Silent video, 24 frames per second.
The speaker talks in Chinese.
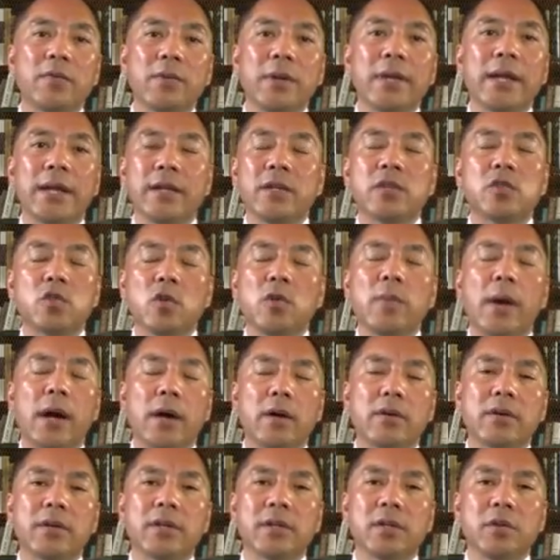未来一周
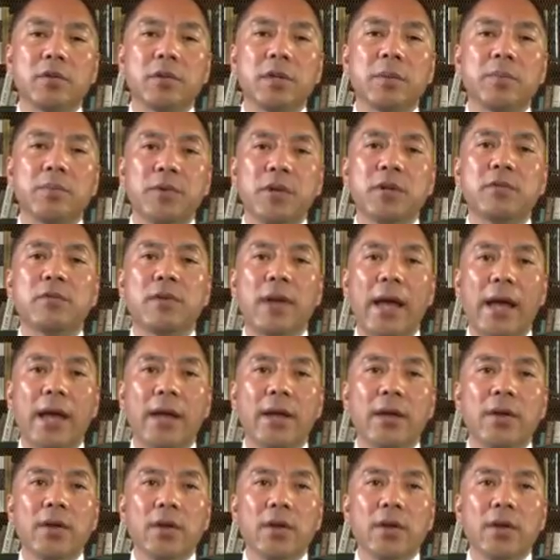吧，可能会播出来。